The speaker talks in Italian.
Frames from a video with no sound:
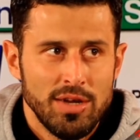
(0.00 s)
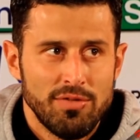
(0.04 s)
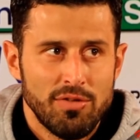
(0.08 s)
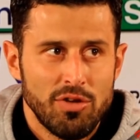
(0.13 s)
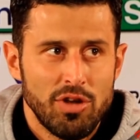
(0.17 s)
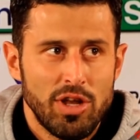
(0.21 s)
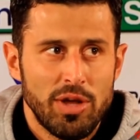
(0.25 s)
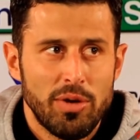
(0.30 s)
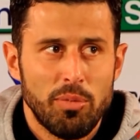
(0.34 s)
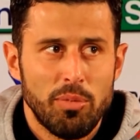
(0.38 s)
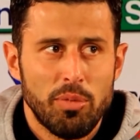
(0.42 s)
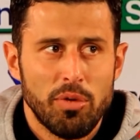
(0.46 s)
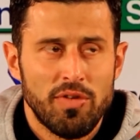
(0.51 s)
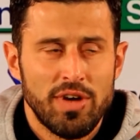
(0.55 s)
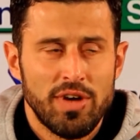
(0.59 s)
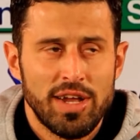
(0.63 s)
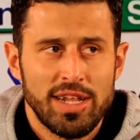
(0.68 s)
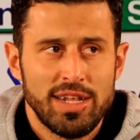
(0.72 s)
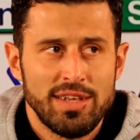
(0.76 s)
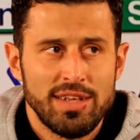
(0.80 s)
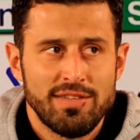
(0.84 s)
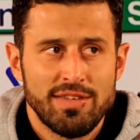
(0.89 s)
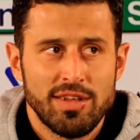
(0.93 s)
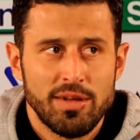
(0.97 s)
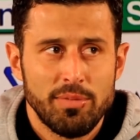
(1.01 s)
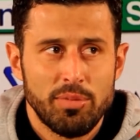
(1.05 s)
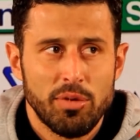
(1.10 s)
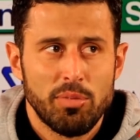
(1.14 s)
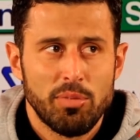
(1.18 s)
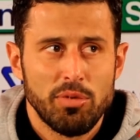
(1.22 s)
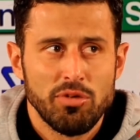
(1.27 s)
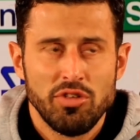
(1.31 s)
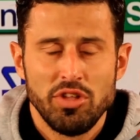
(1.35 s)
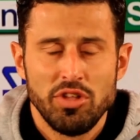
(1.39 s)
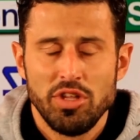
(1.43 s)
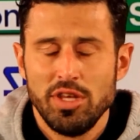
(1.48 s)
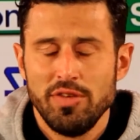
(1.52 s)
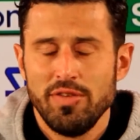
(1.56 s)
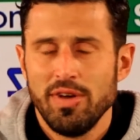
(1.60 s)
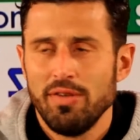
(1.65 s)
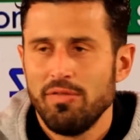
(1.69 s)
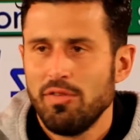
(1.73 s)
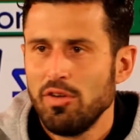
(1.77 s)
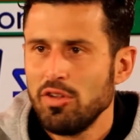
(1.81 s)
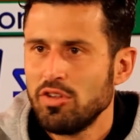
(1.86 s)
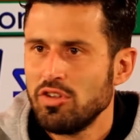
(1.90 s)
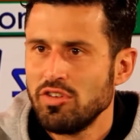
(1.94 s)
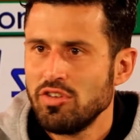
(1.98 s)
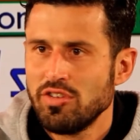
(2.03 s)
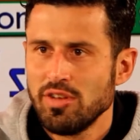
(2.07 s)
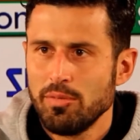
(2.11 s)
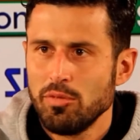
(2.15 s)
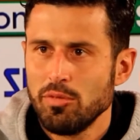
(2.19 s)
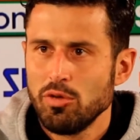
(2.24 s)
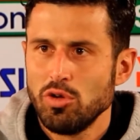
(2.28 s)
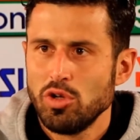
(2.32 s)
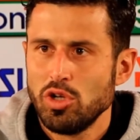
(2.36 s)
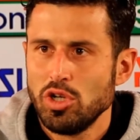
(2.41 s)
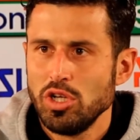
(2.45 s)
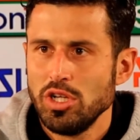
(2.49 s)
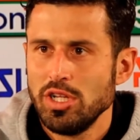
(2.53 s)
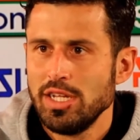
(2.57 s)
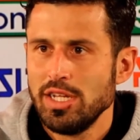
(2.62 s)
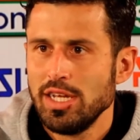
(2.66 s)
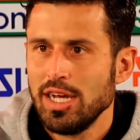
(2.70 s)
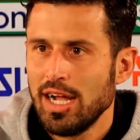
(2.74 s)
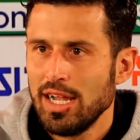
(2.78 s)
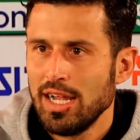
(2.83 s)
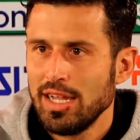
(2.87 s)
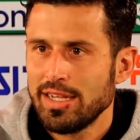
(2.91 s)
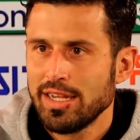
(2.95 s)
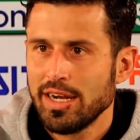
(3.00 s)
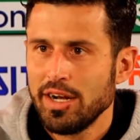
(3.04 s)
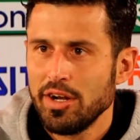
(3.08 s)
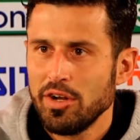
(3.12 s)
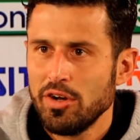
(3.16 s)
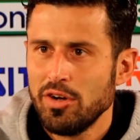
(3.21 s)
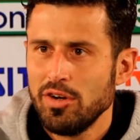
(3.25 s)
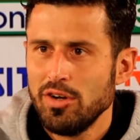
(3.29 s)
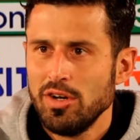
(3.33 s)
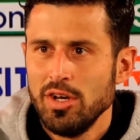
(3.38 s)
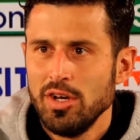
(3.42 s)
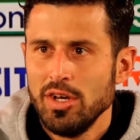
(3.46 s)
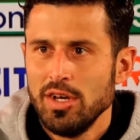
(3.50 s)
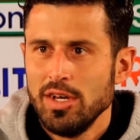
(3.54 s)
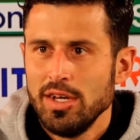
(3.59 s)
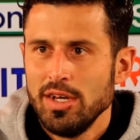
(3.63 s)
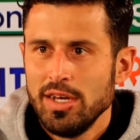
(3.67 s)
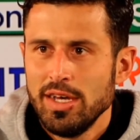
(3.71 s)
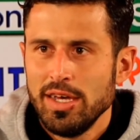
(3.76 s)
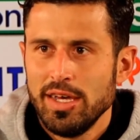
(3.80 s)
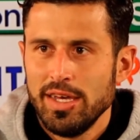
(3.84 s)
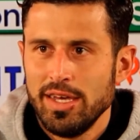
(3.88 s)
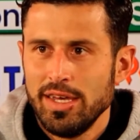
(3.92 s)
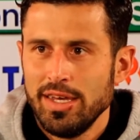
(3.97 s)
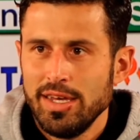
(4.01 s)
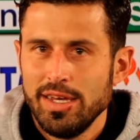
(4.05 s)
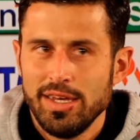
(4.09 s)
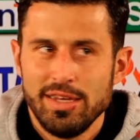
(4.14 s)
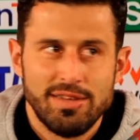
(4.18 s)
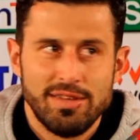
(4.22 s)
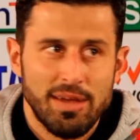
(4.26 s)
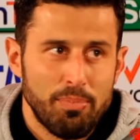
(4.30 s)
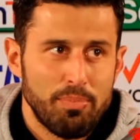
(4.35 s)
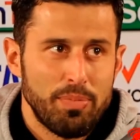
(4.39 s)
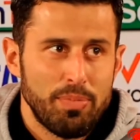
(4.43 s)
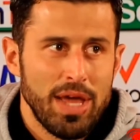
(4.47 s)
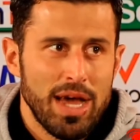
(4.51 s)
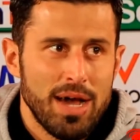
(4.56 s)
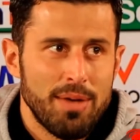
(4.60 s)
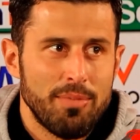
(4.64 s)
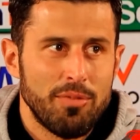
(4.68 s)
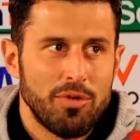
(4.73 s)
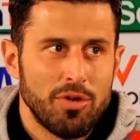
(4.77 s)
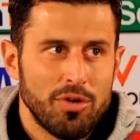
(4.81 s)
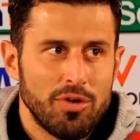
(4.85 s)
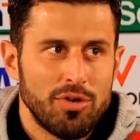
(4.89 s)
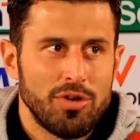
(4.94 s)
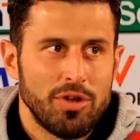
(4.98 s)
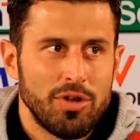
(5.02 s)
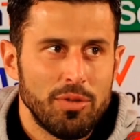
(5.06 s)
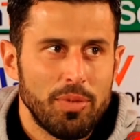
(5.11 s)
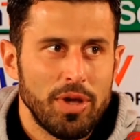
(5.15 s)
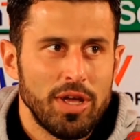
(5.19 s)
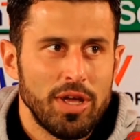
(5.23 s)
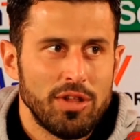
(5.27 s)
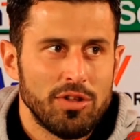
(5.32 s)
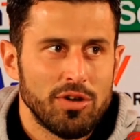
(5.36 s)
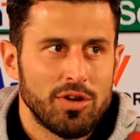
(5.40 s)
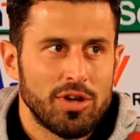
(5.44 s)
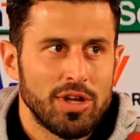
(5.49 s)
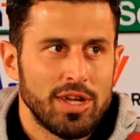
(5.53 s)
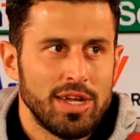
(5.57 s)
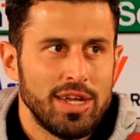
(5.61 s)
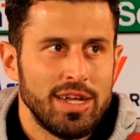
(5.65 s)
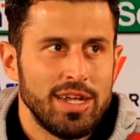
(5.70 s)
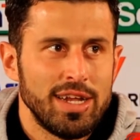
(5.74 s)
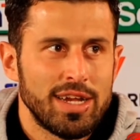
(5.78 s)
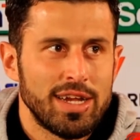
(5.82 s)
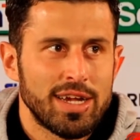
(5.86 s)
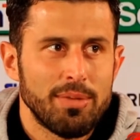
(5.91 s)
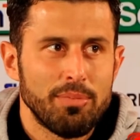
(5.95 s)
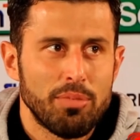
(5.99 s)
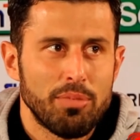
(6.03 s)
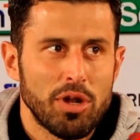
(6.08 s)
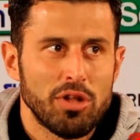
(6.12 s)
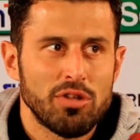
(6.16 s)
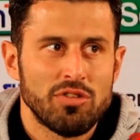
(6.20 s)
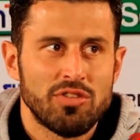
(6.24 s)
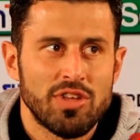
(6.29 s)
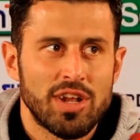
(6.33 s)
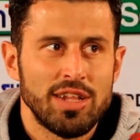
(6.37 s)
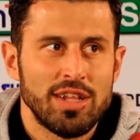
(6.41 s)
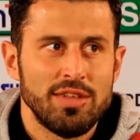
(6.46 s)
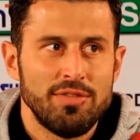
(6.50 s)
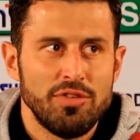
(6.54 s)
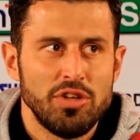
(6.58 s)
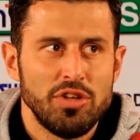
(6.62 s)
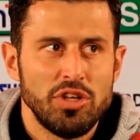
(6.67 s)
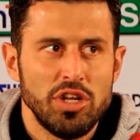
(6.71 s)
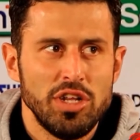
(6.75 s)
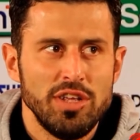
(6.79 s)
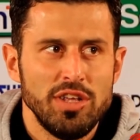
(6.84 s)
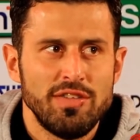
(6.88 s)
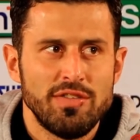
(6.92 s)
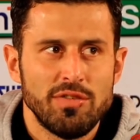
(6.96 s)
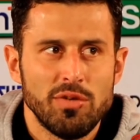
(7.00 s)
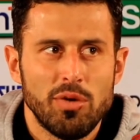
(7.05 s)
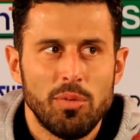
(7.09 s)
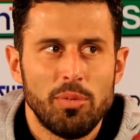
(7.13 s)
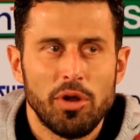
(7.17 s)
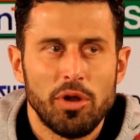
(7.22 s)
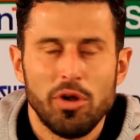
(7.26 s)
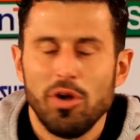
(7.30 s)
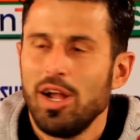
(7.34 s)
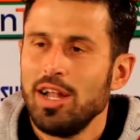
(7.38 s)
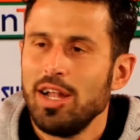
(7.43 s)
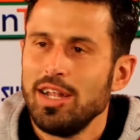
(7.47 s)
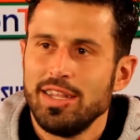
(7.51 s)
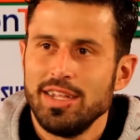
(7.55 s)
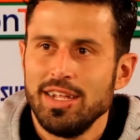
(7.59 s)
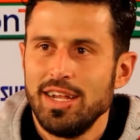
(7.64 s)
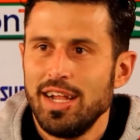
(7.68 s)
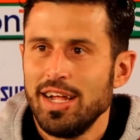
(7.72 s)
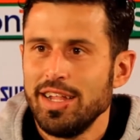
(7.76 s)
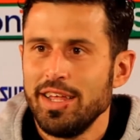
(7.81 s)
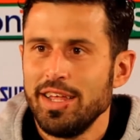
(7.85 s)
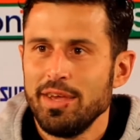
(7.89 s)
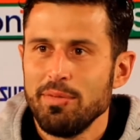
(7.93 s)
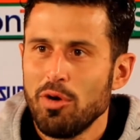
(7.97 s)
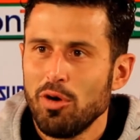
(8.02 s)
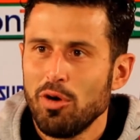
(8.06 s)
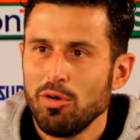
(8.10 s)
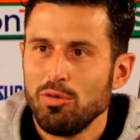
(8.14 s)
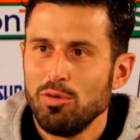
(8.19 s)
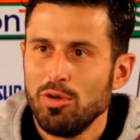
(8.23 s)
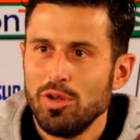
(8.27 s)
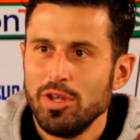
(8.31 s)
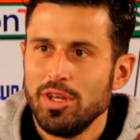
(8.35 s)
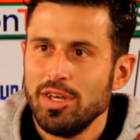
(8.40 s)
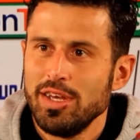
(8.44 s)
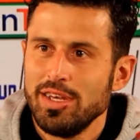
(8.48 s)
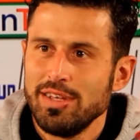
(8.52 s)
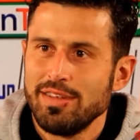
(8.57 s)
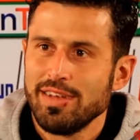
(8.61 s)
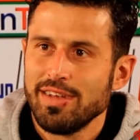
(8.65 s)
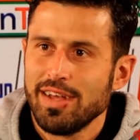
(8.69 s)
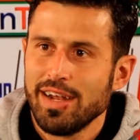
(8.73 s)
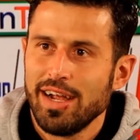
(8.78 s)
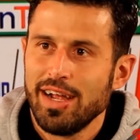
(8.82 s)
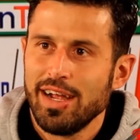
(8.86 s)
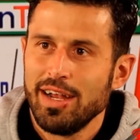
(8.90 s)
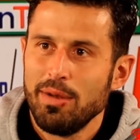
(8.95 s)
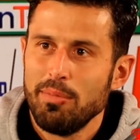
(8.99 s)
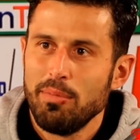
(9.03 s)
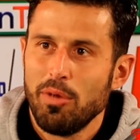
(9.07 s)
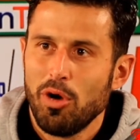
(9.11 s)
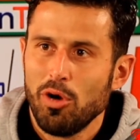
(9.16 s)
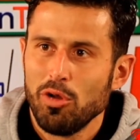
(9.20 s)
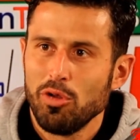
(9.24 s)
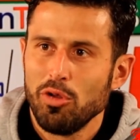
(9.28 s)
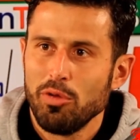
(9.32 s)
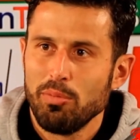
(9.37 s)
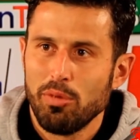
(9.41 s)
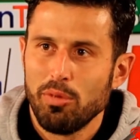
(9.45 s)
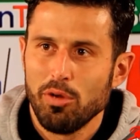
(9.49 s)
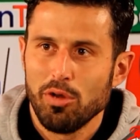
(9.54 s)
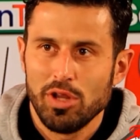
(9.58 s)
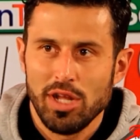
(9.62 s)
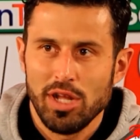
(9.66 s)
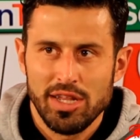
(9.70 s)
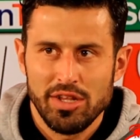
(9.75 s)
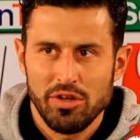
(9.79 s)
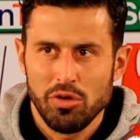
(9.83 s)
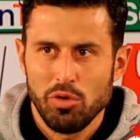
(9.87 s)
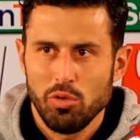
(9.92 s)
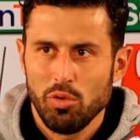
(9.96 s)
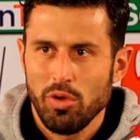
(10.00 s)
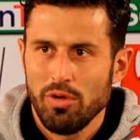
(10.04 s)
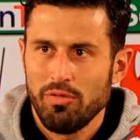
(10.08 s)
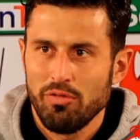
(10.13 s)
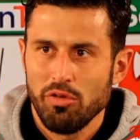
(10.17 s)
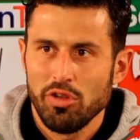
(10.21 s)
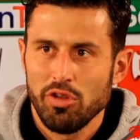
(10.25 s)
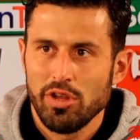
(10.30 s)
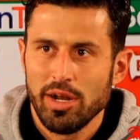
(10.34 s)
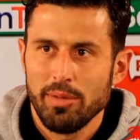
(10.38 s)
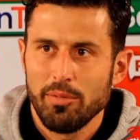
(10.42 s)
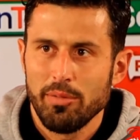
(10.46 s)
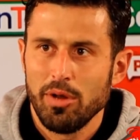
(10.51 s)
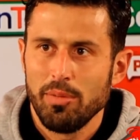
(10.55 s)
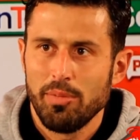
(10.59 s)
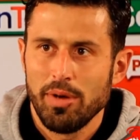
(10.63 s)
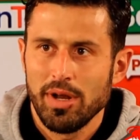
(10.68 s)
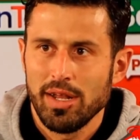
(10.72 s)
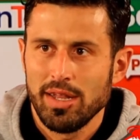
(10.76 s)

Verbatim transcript: vogliamo provare ad essere propositivi, a volte ci siamo riusciti, altre no. E sappiamo, ripeto, che il campionato sarà difficilissimo, però al di là dei moduli sarà il modo importante con cui affronteremo le